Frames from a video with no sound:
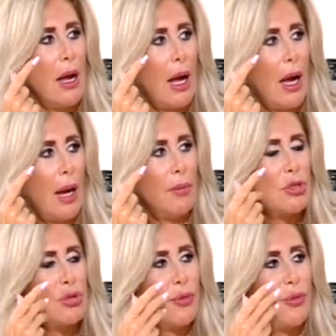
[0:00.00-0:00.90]
آه عم
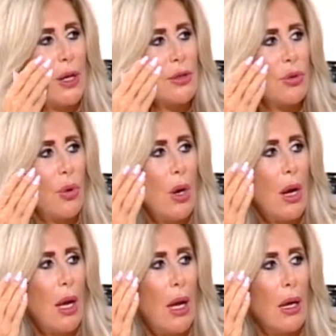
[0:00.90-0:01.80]
بتشوفوا انه
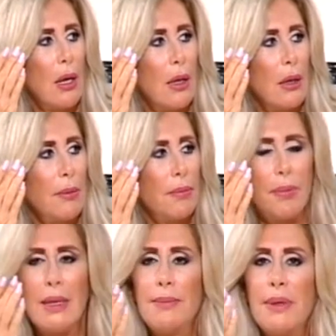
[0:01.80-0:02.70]

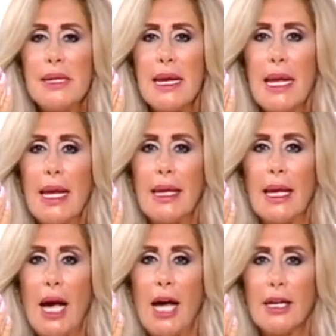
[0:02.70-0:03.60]

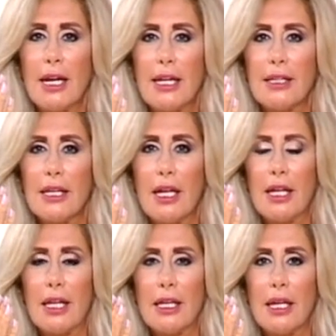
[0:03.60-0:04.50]
بالنهايه قررت
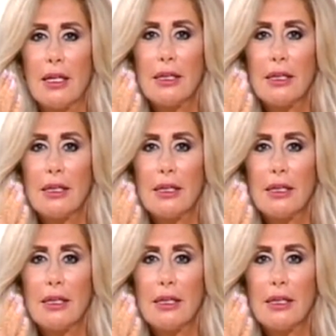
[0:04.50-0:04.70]
آه،